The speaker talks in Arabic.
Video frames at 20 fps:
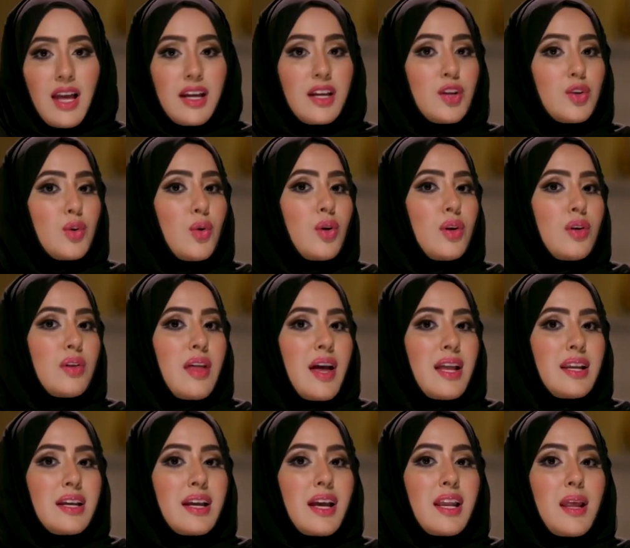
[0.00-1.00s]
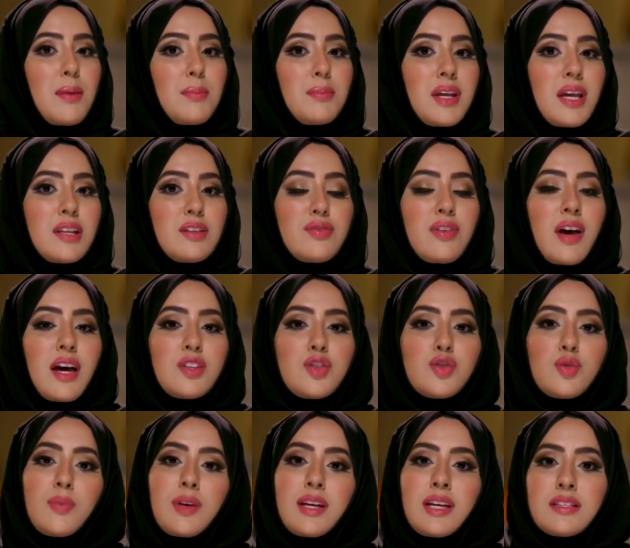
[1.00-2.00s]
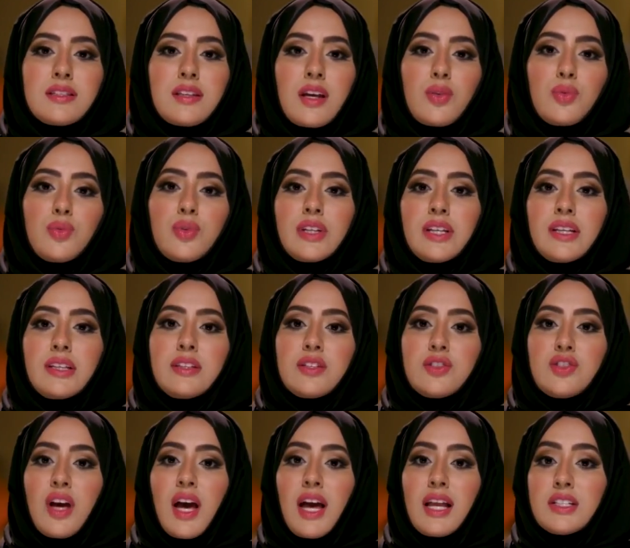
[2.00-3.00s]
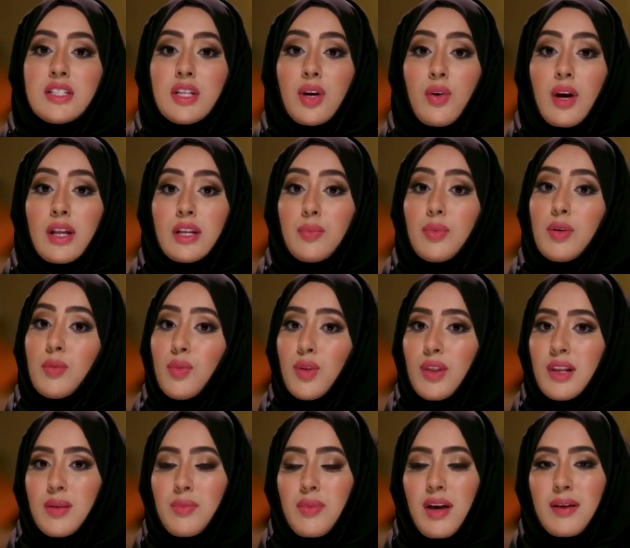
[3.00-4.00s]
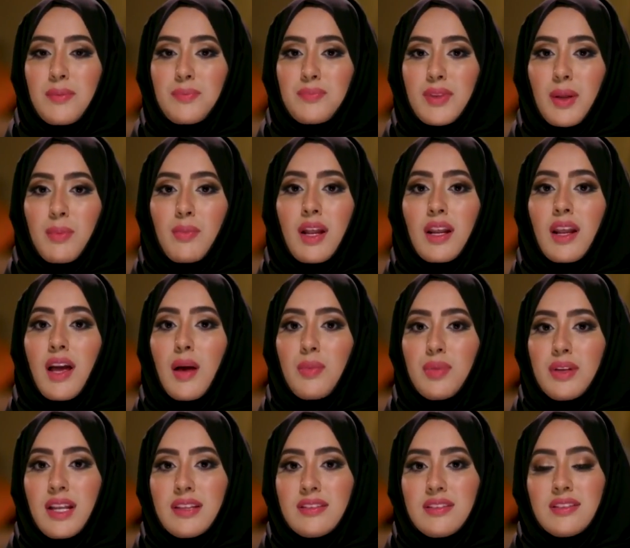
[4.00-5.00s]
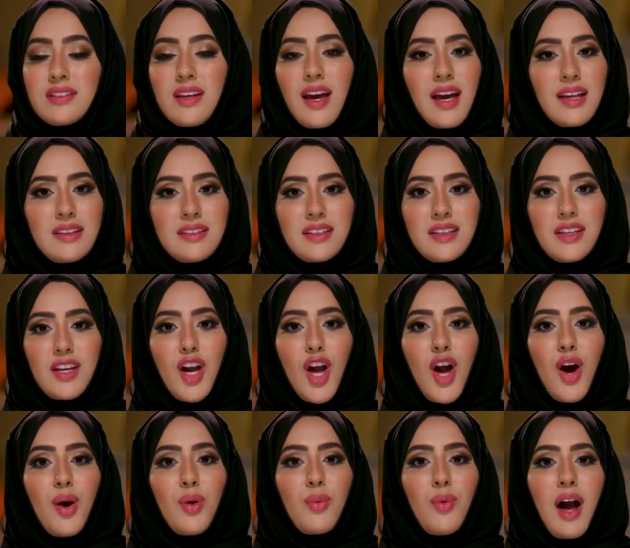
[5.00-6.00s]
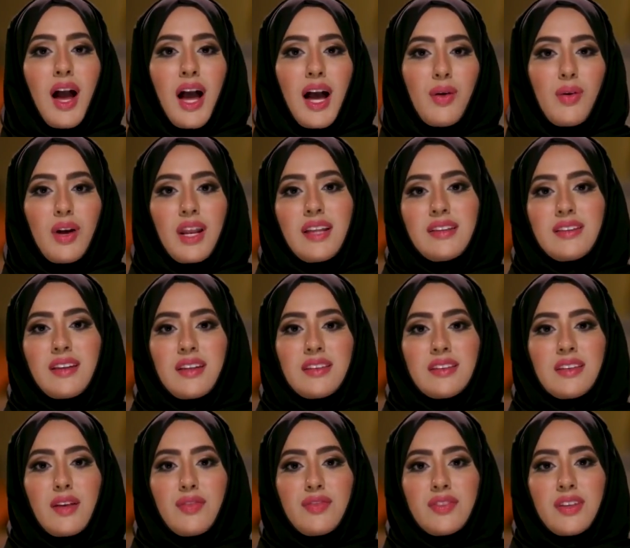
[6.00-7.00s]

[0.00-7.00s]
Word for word: لكن كل ذلك لم يدفع سمية زرعوني تجاه الجوانب المظلمة بل قبلت التحدي وحاولت أن